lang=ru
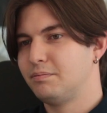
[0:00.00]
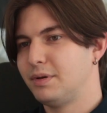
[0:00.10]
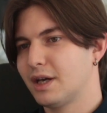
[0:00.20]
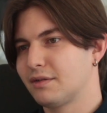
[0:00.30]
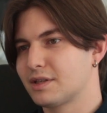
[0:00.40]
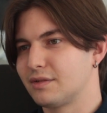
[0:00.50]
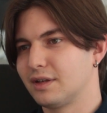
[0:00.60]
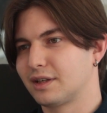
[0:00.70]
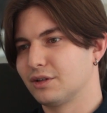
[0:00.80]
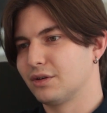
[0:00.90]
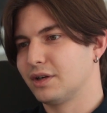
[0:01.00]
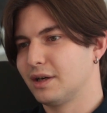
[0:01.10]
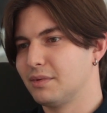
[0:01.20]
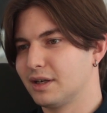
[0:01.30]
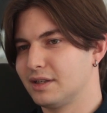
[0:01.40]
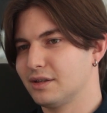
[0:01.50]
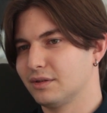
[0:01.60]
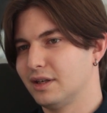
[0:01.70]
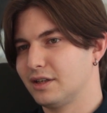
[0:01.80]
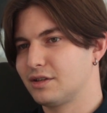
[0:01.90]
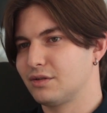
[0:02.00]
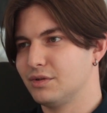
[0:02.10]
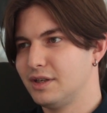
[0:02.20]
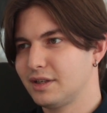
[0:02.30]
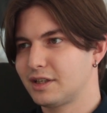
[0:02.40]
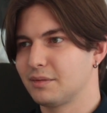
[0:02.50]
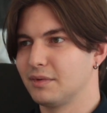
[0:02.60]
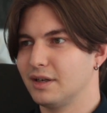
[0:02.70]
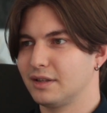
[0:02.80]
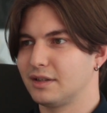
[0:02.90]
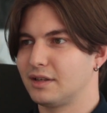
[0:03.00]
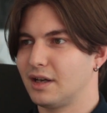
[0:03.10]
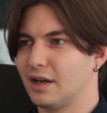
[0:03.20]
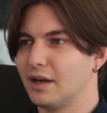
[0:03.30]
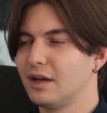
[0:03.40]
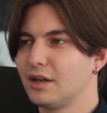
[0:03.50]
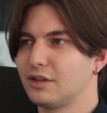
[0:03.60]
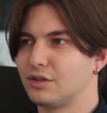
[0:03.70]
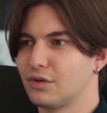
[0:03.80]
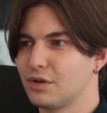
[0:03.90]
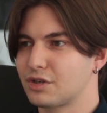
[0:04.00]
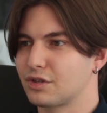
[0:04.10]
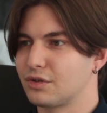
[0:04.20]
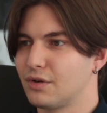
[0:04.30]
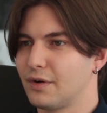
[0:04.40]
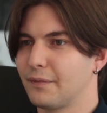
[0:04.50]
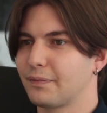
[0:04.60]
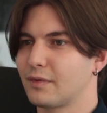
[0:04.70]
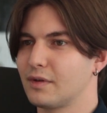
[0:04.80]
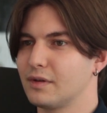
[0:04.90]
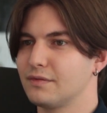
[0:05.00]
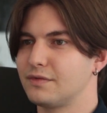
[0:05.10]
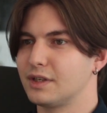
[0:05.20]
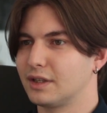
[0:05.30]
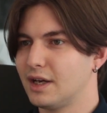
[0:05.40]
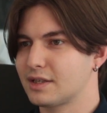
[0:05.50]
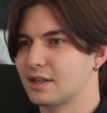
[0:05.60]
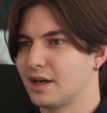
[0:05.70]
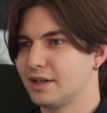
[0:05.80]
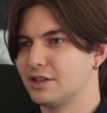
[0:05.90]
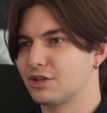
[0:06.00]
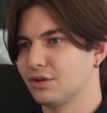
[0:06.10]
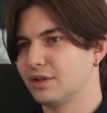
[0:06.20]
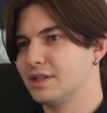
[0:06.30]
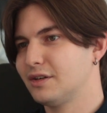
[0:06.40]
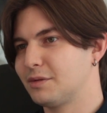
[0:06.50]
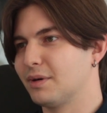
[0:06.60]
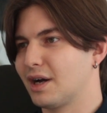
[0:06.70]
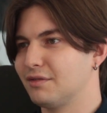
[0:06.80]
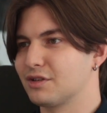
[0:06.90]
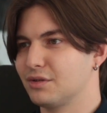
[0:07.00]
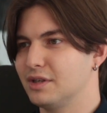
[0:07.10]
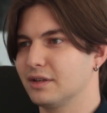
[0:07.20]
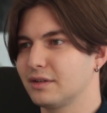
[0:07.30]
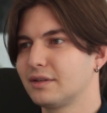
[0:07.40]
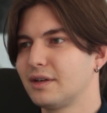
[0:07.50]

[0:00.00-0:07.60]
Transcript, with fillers: Первый совет, который я бы хотел дать студентам, это то, что всегда старайтесь что-то делать, пока вы студент.